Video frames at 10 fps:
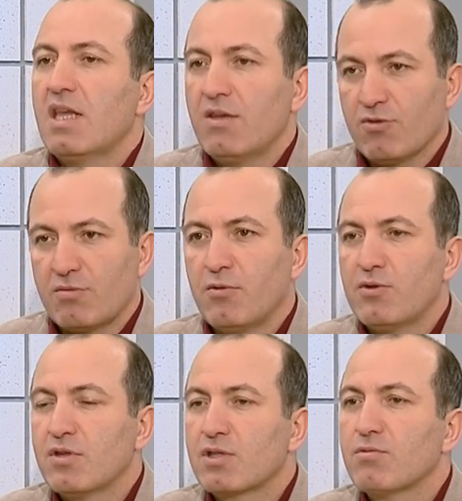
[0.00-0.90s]
И вот,
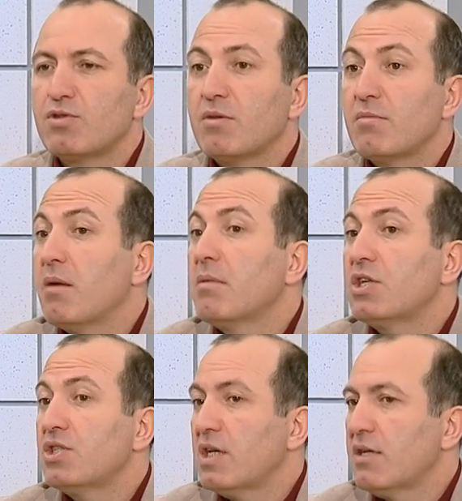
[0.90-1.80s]
пользуясь случаем, я
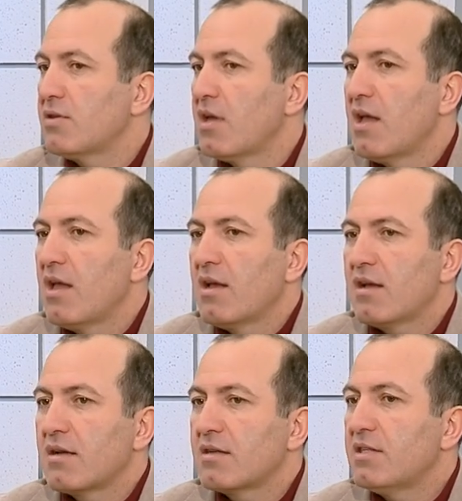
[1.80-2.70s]
обращаюсь
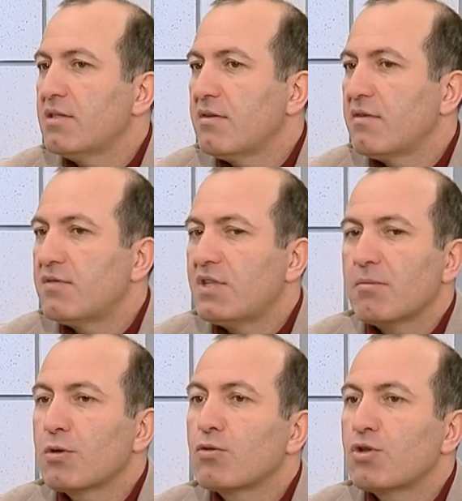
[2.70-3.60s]
э, к
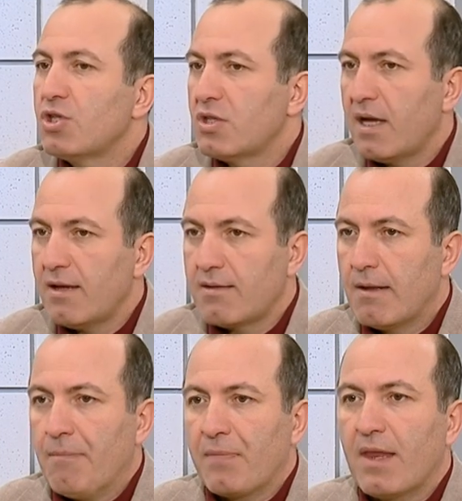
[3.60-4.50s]
всем, кто считает
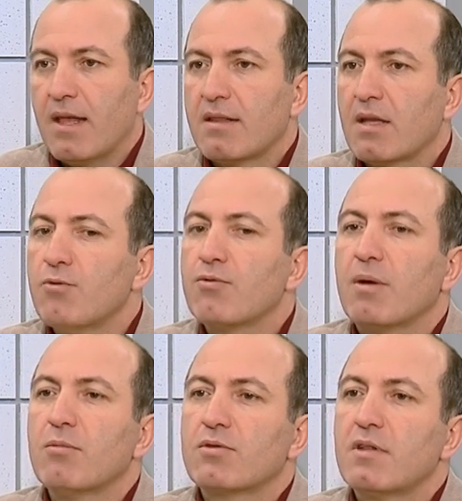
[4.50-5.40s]
такую
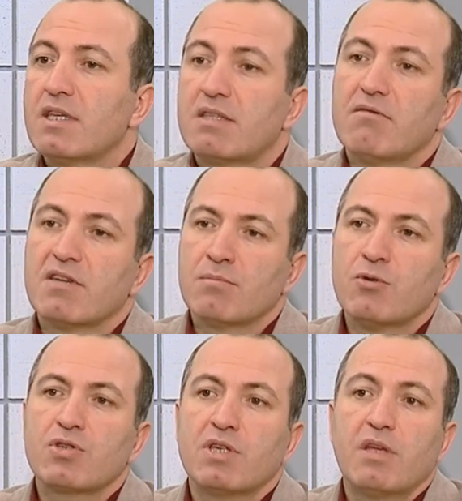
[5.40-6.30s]
работу для себя
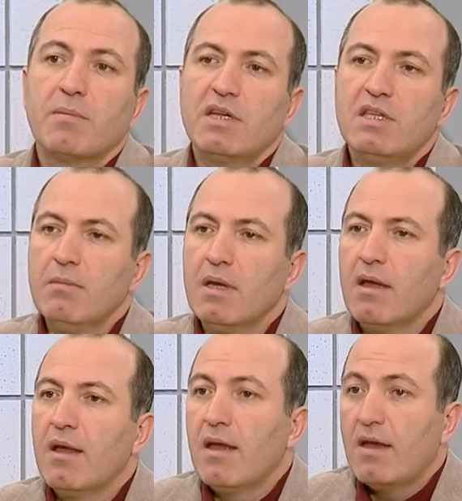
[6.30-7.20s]
возможной и необходимой.
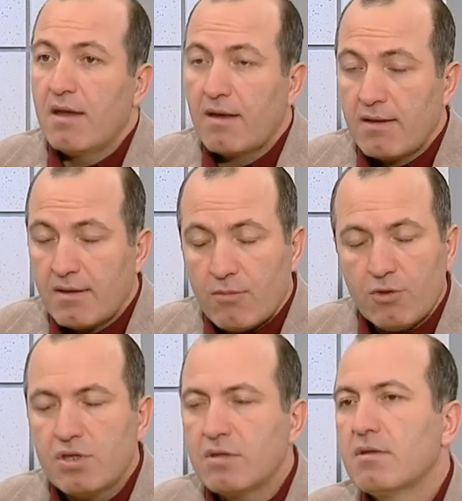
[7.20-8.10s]
Нам
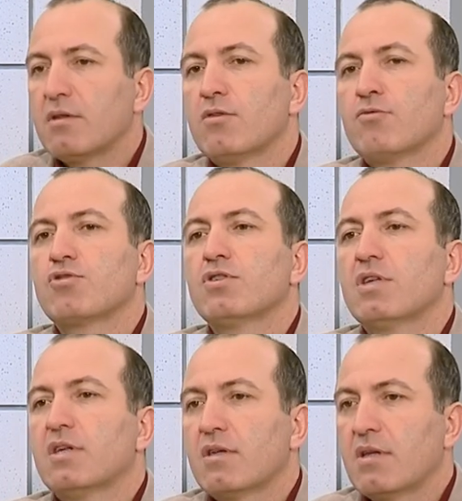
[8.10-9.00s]
очень
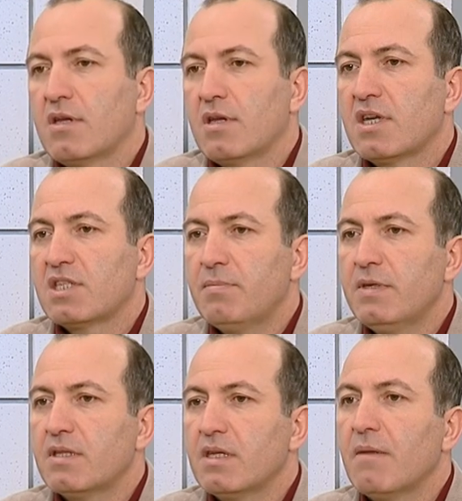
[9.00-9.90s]
нужны
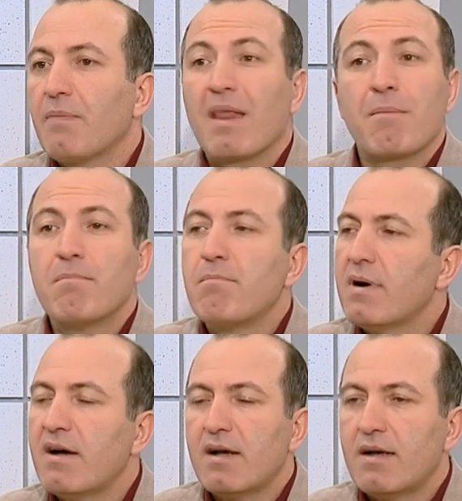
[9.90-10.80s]
эксперты,
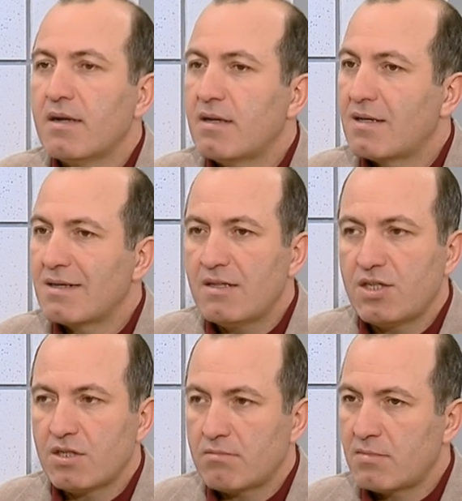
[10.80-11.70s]
по э,
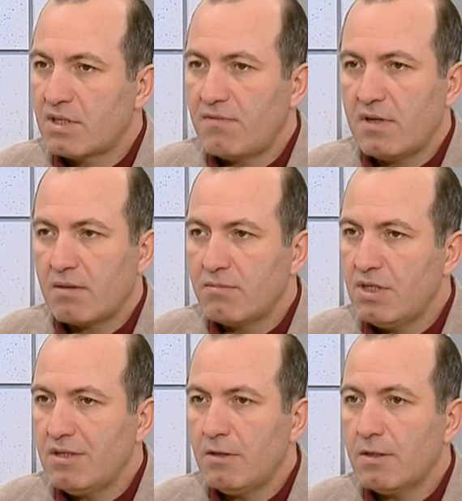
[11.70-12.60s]
различным сферам
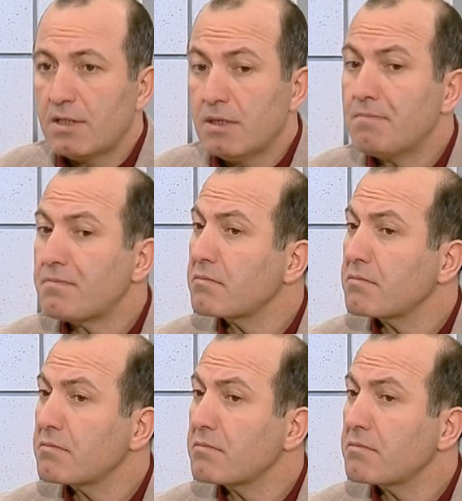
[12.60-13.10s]
деятельности.